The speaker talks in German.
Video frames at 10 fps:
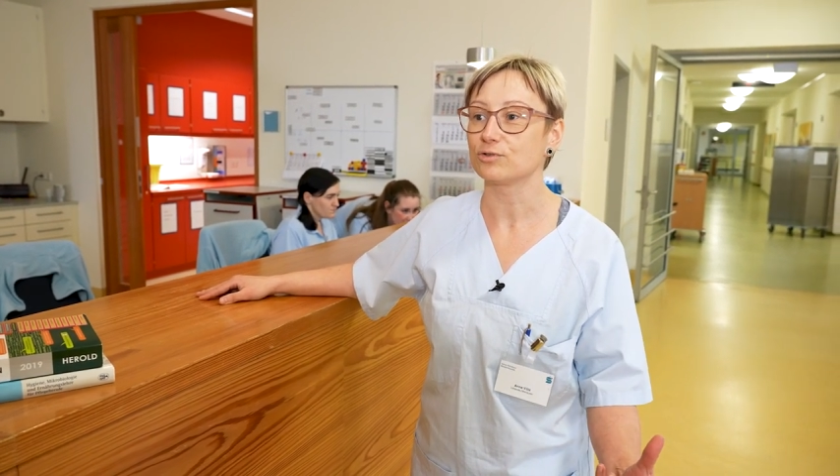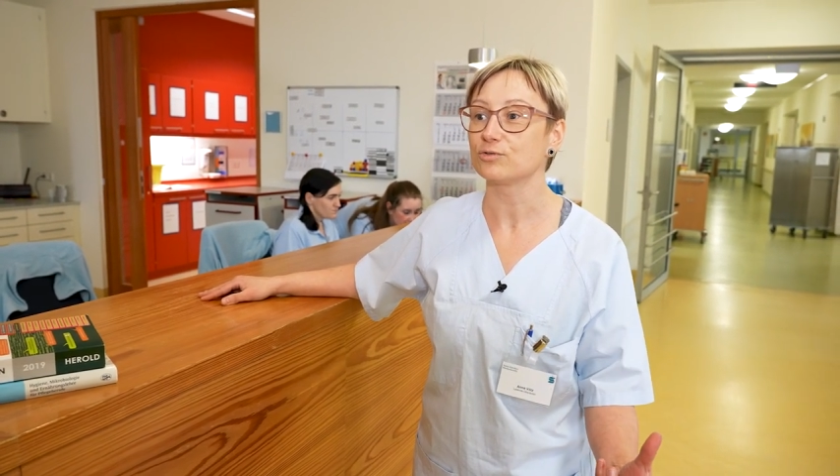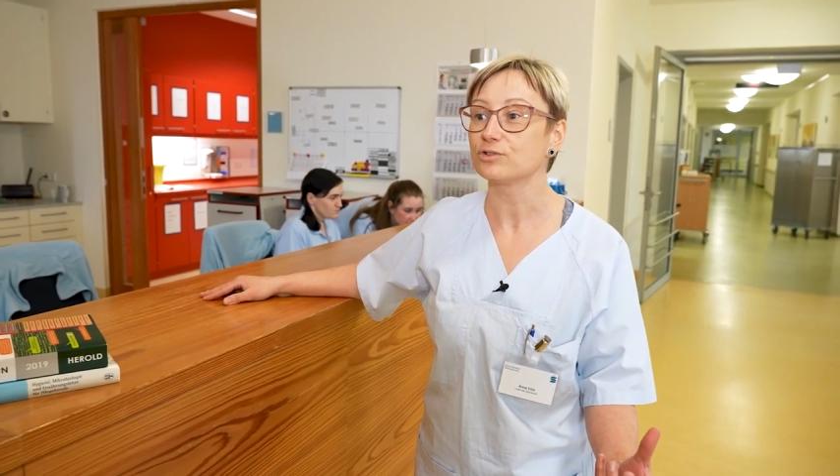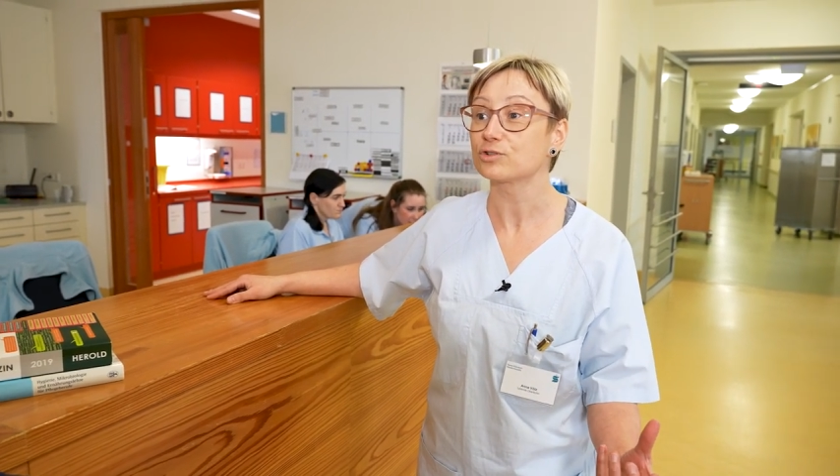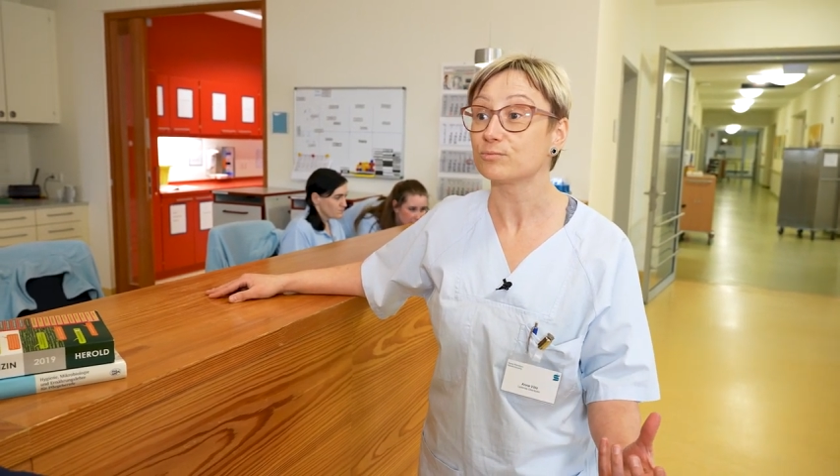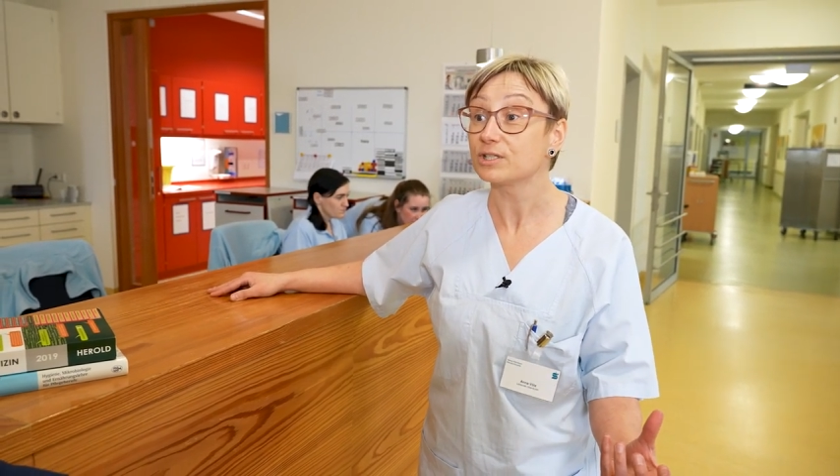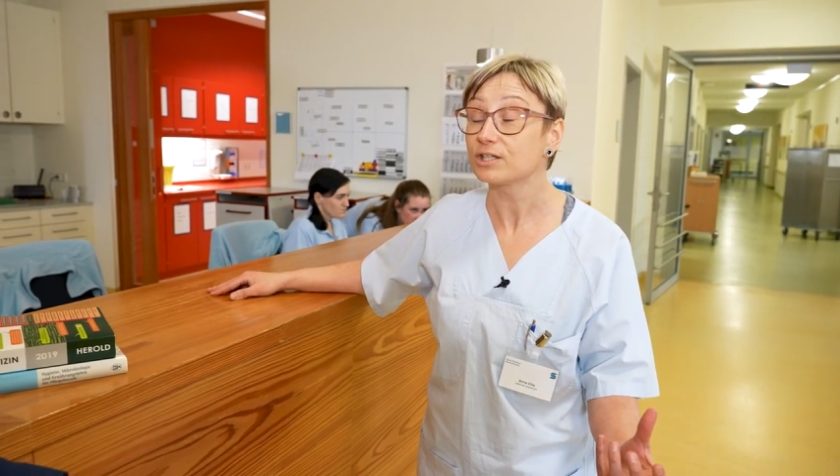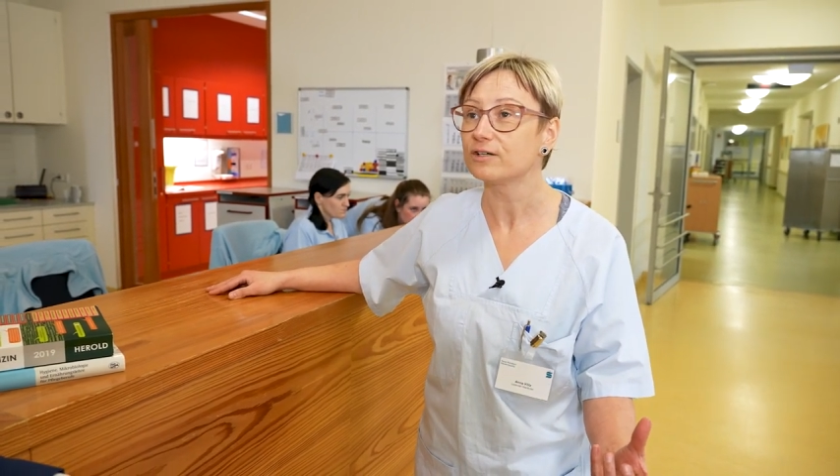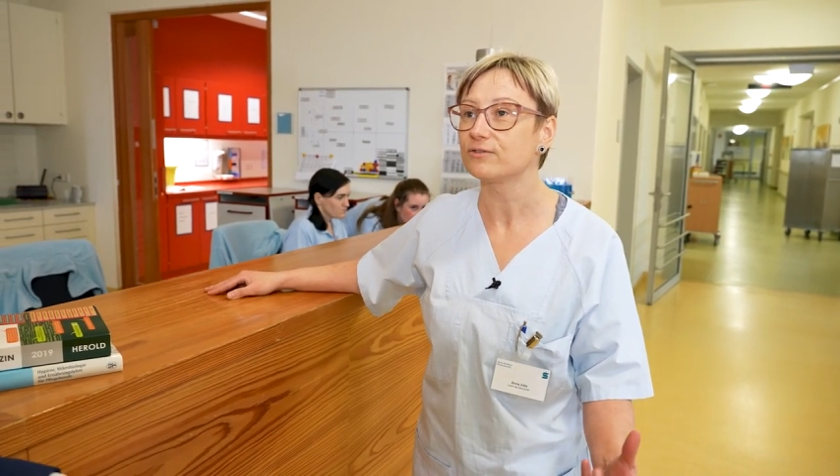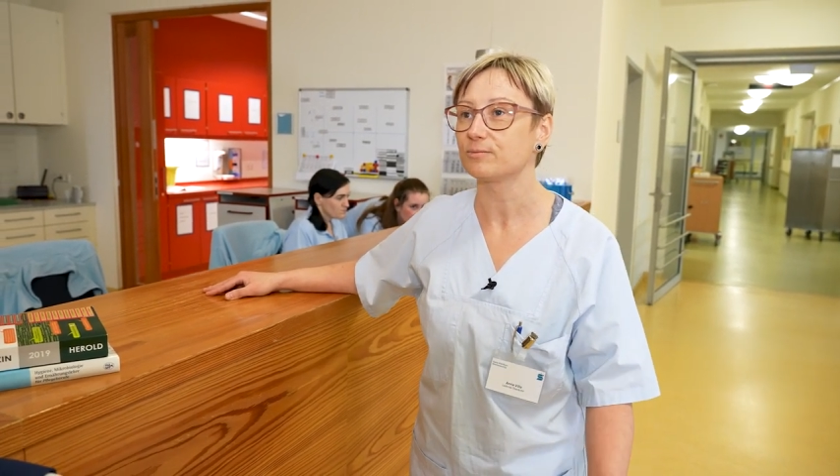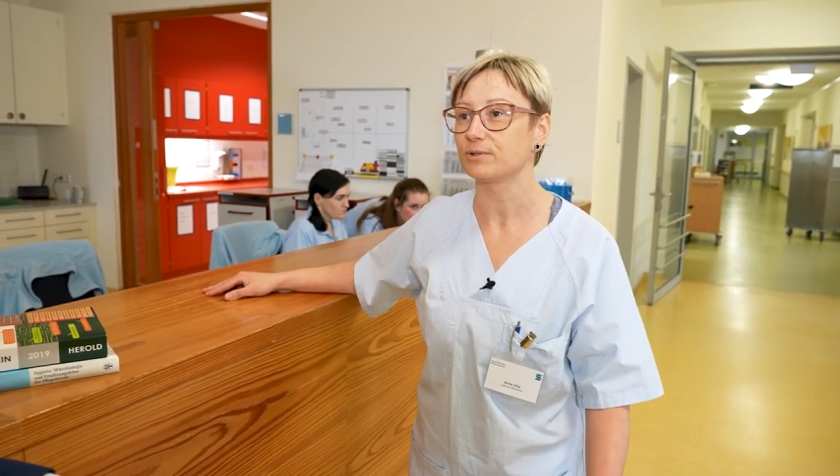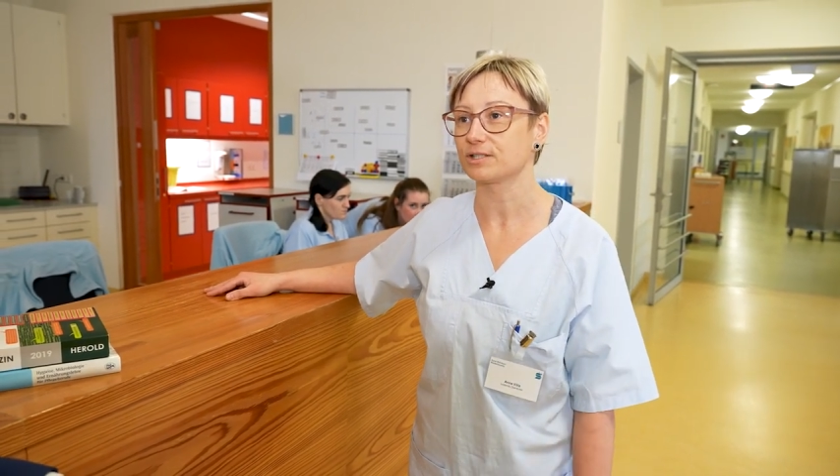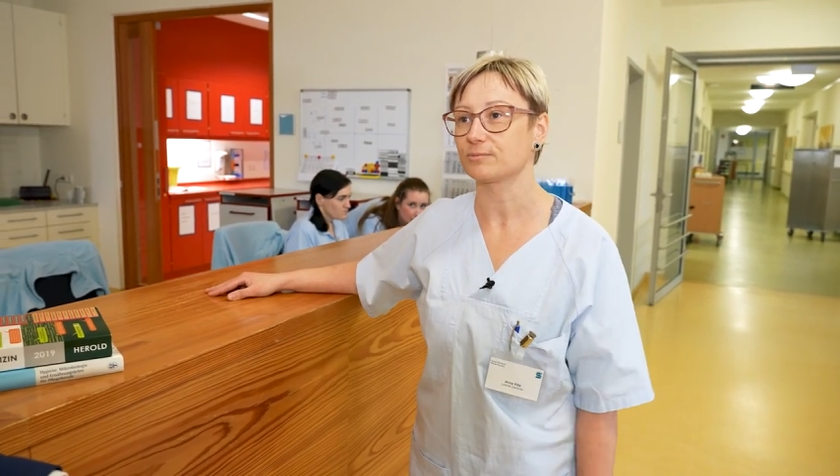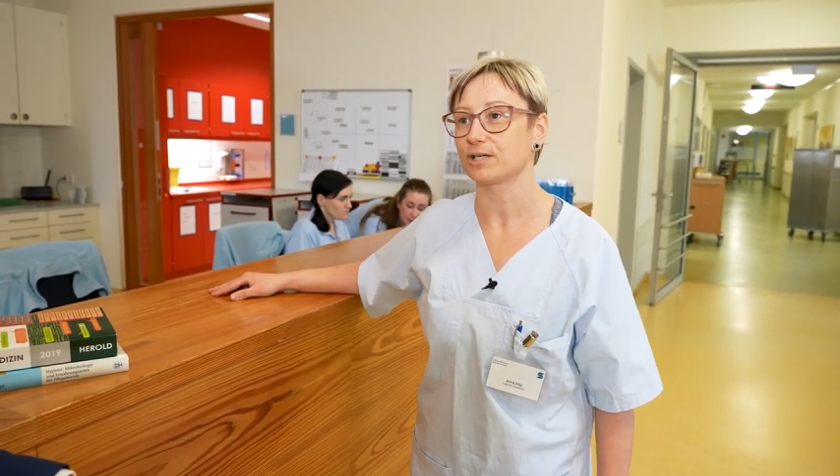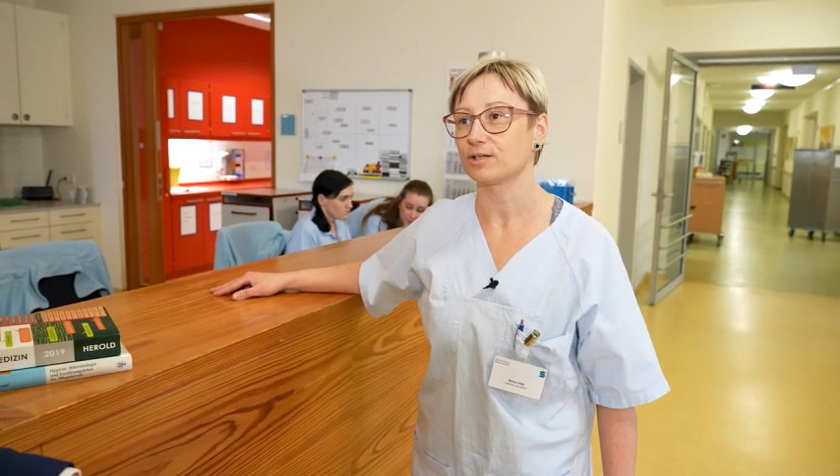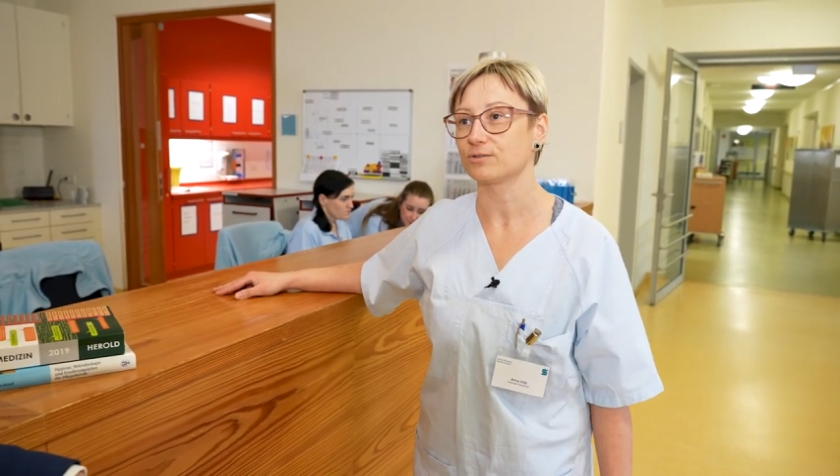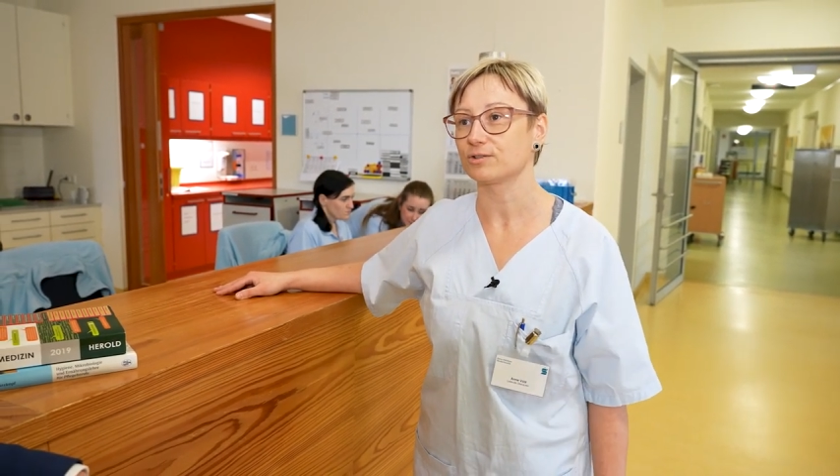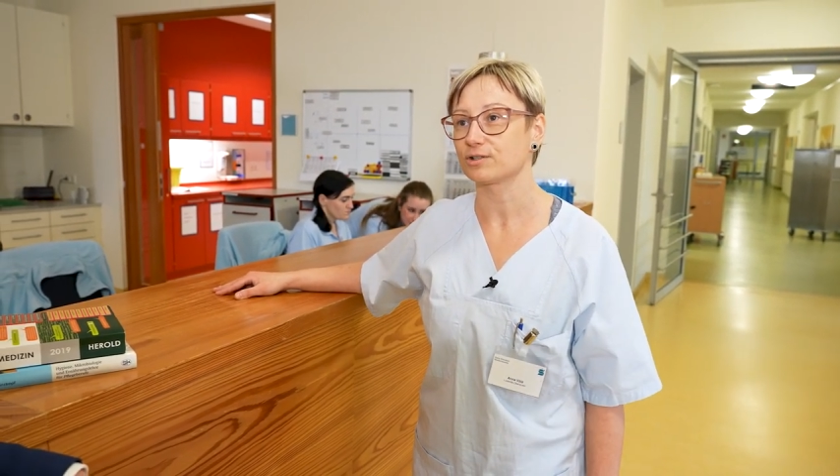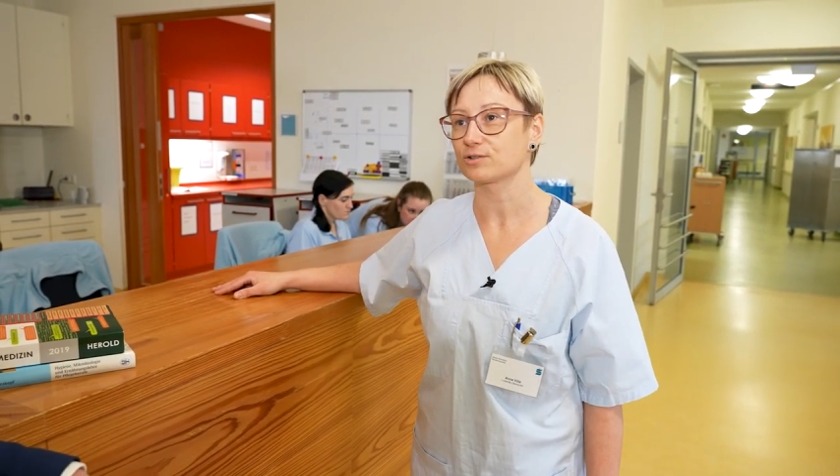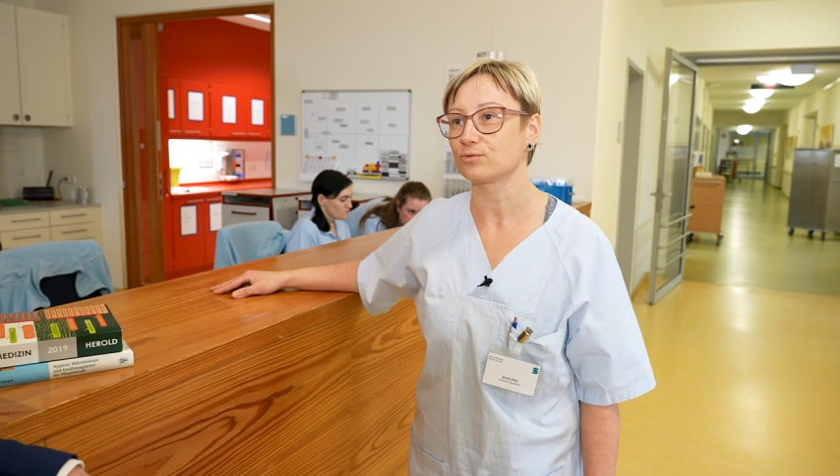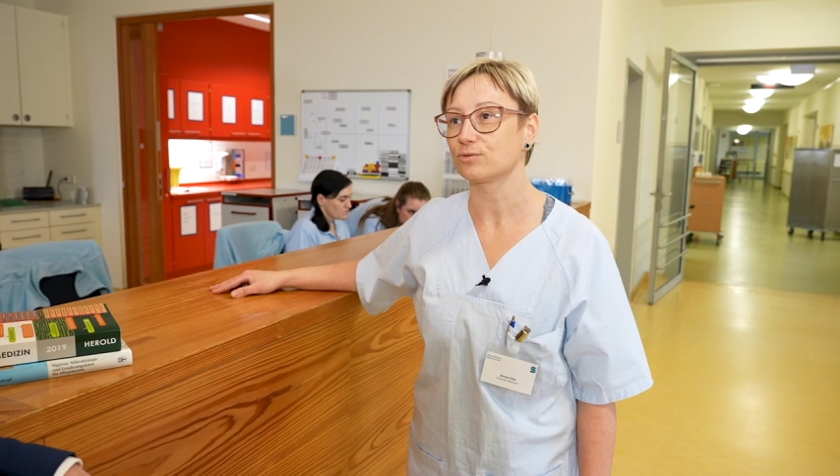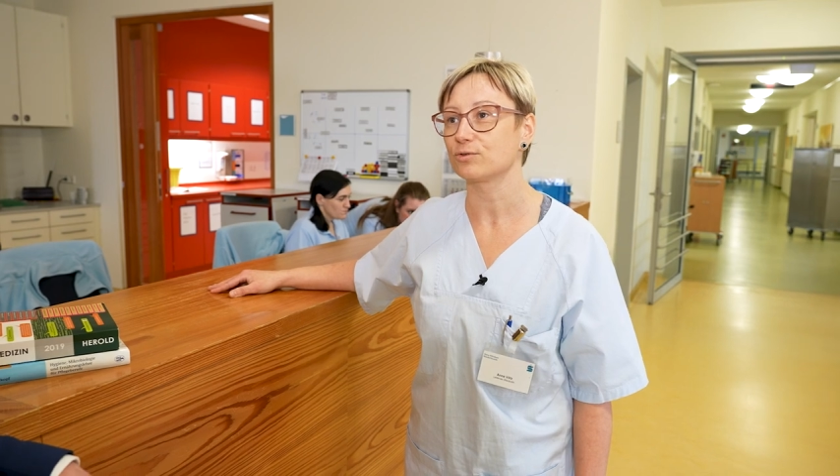uns um Mithilfe bittet bei der Untersuchung,